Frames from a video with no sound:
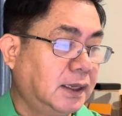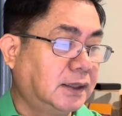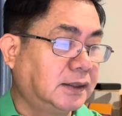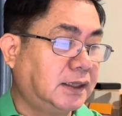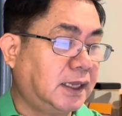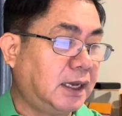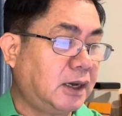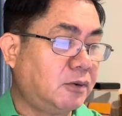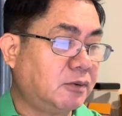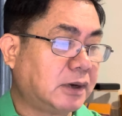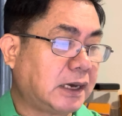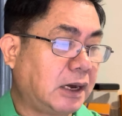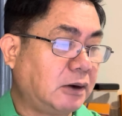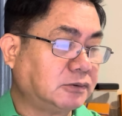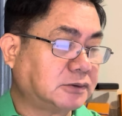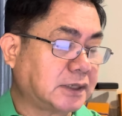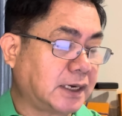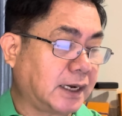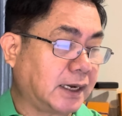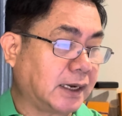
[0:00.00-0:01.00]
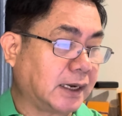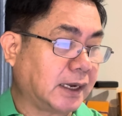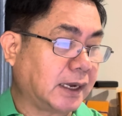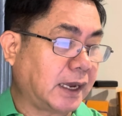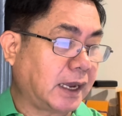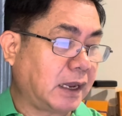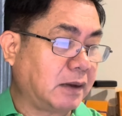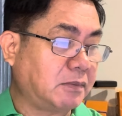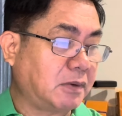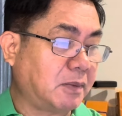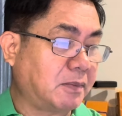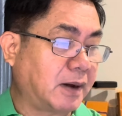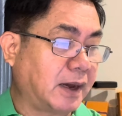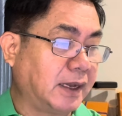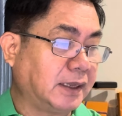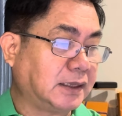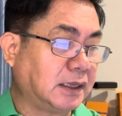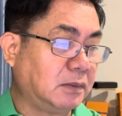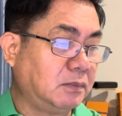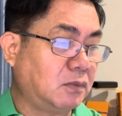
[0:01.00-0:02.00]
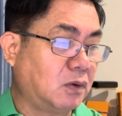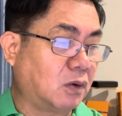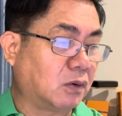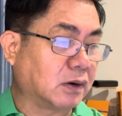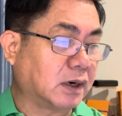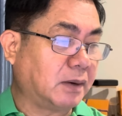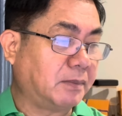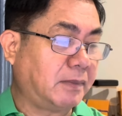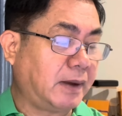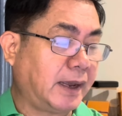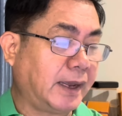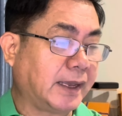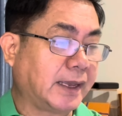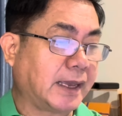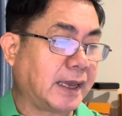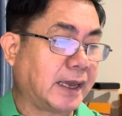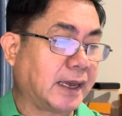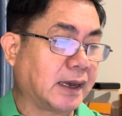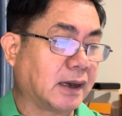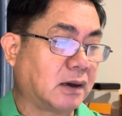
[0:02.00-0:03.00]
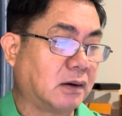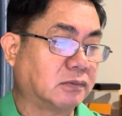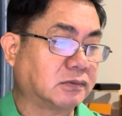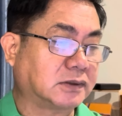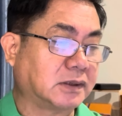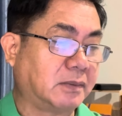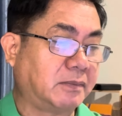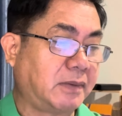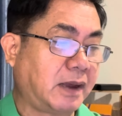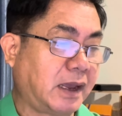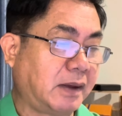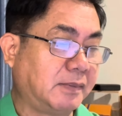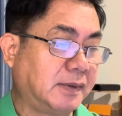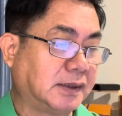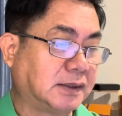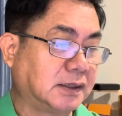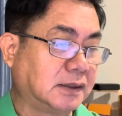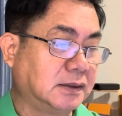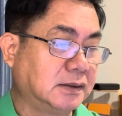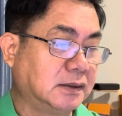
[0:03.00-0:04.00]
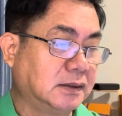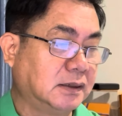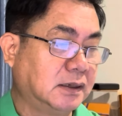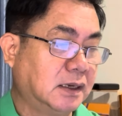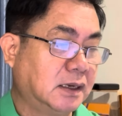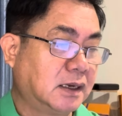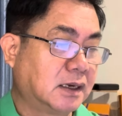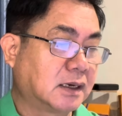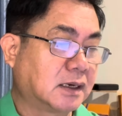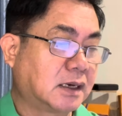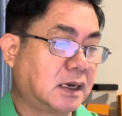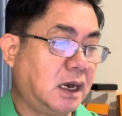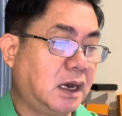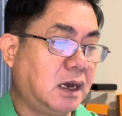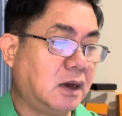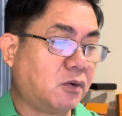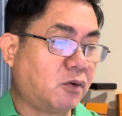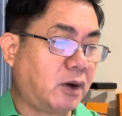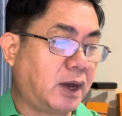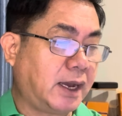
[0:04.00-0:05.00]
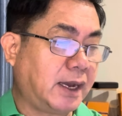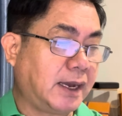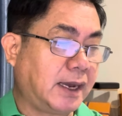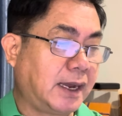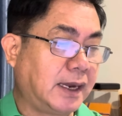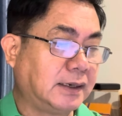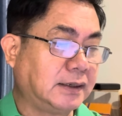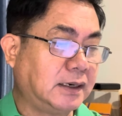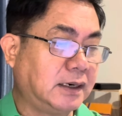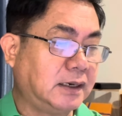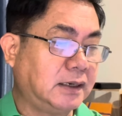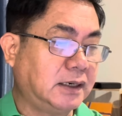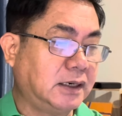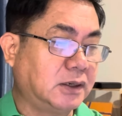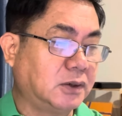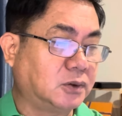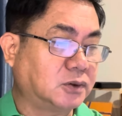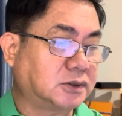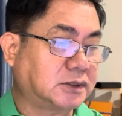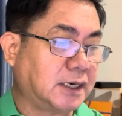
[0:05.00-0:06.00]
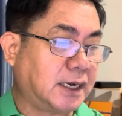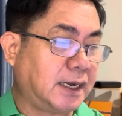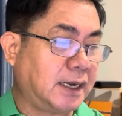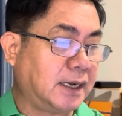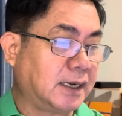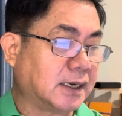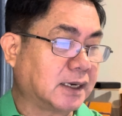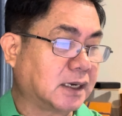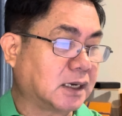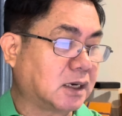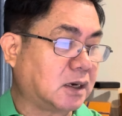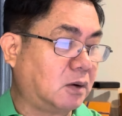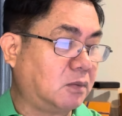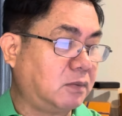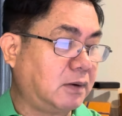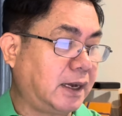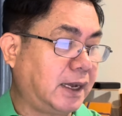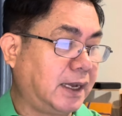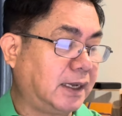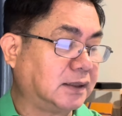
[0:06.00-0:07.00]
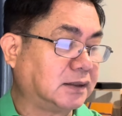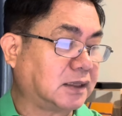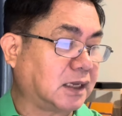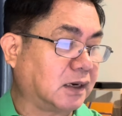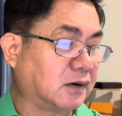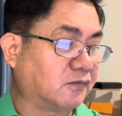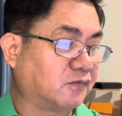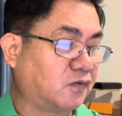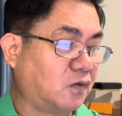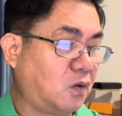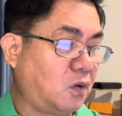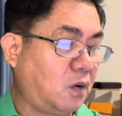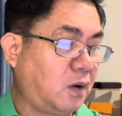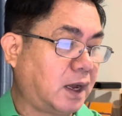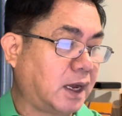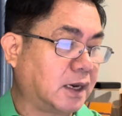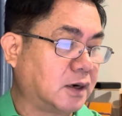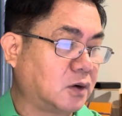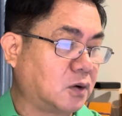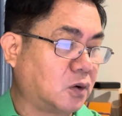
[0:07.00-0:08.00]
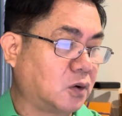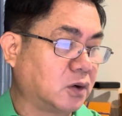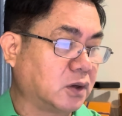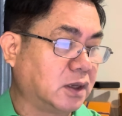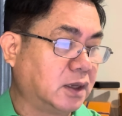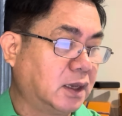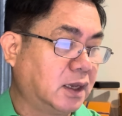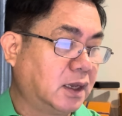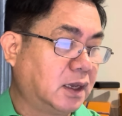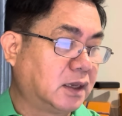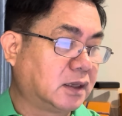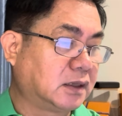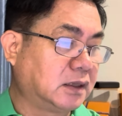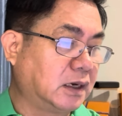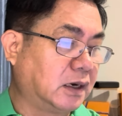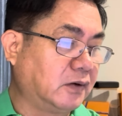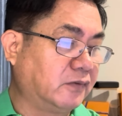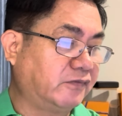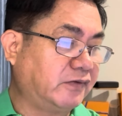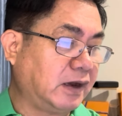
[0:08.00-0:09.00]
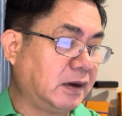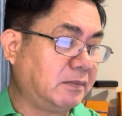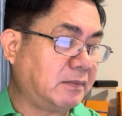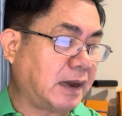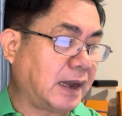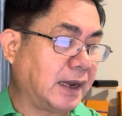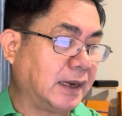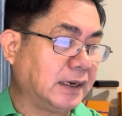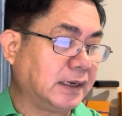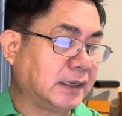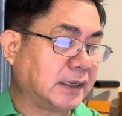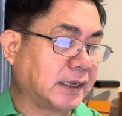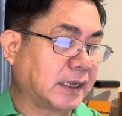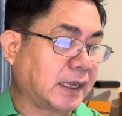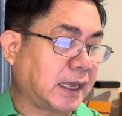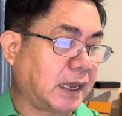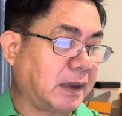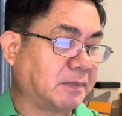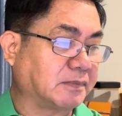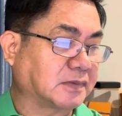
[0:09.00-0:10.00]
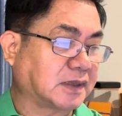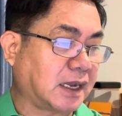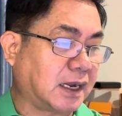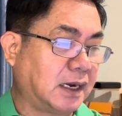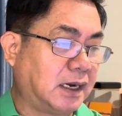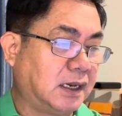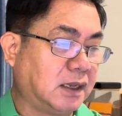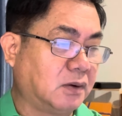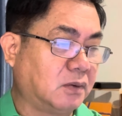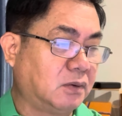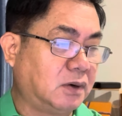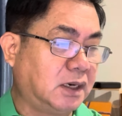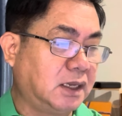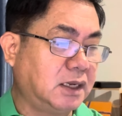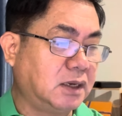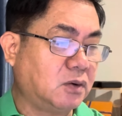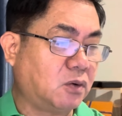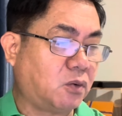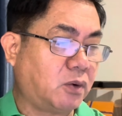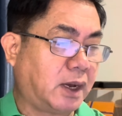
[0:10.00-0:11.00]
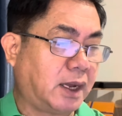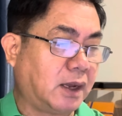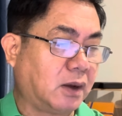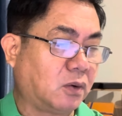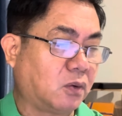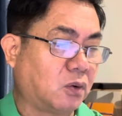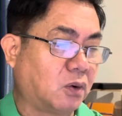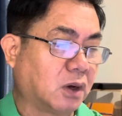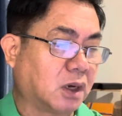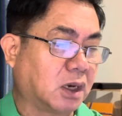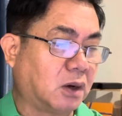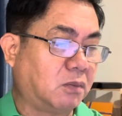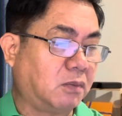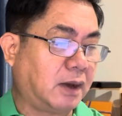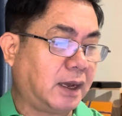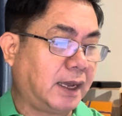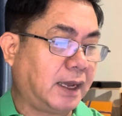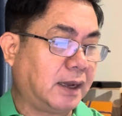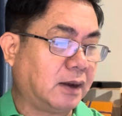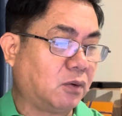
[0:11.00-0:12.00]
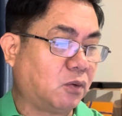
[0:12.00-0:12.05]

theo cáo trạng ngày 17 tháng 1 năm 2024, cơ quan an ninh điều tra Công an thành phố Hà Nội nhận văn bản kèm tài liệu liên quan của Công an